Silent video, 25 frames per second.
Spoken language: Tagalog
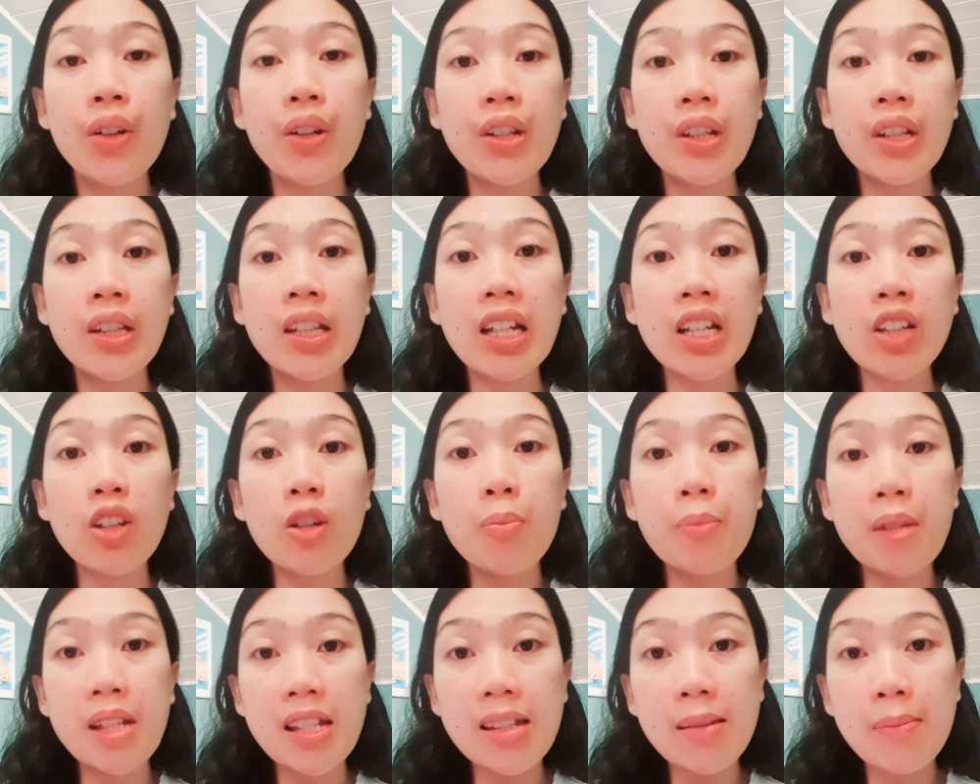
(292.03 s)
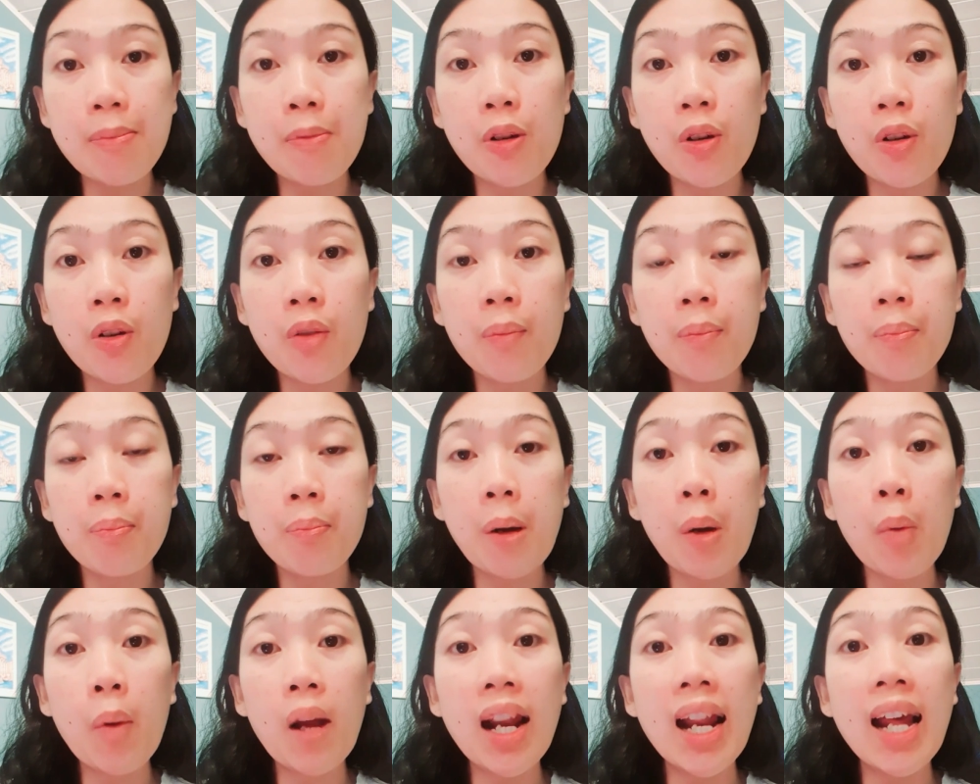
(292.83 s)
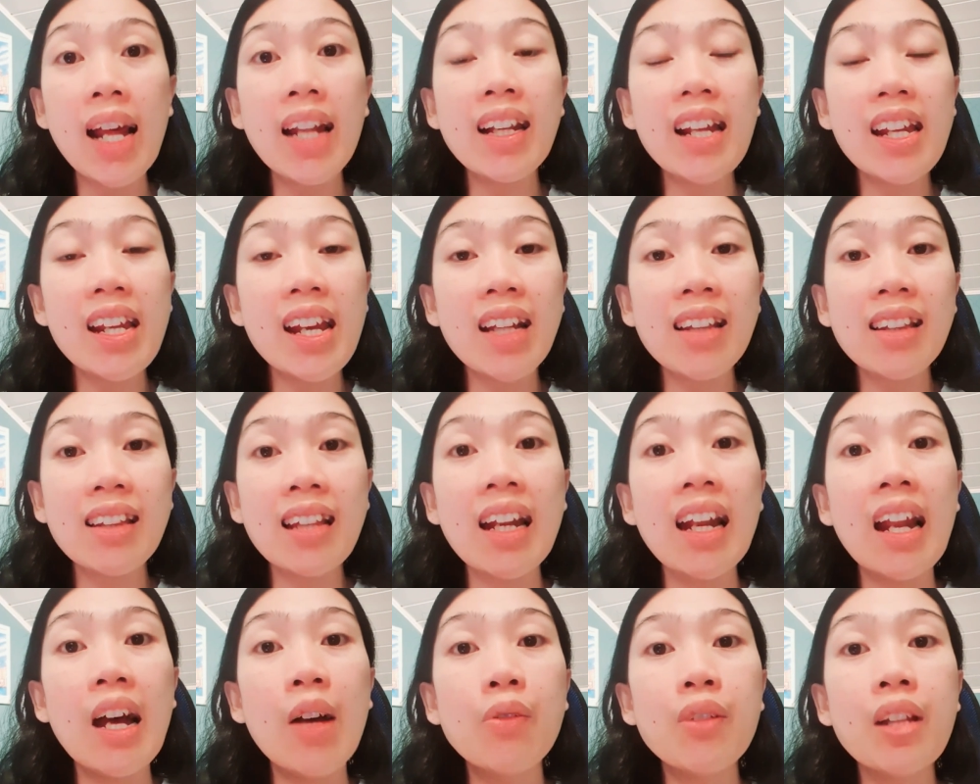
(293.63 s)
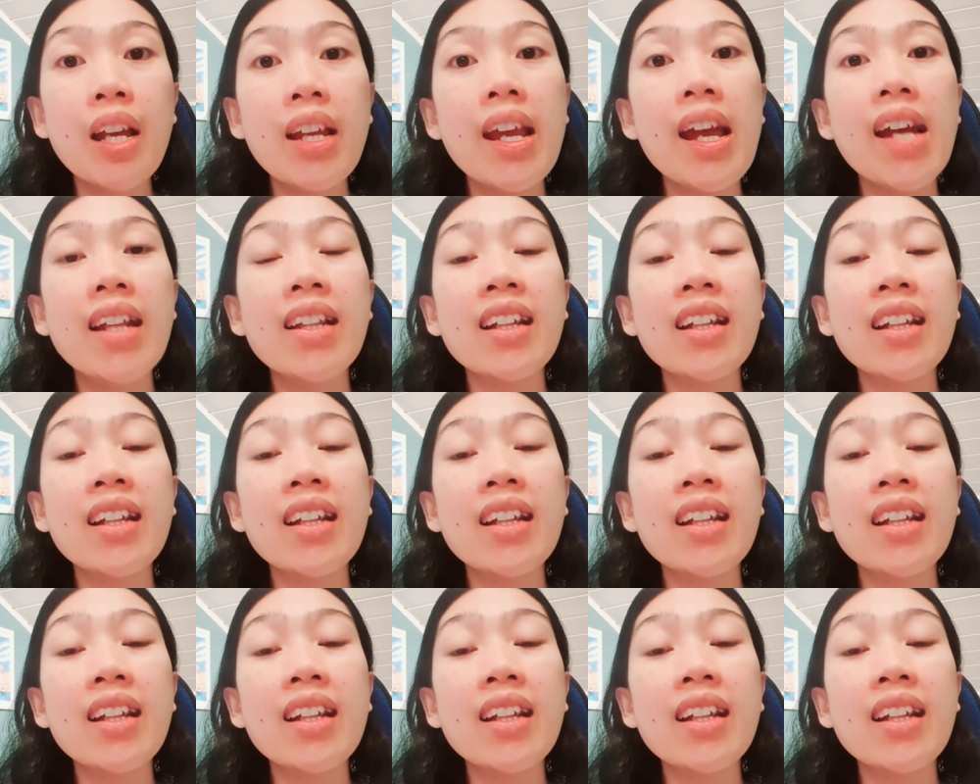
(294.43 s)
Dito mismo, mawala na yung dilaw na yan.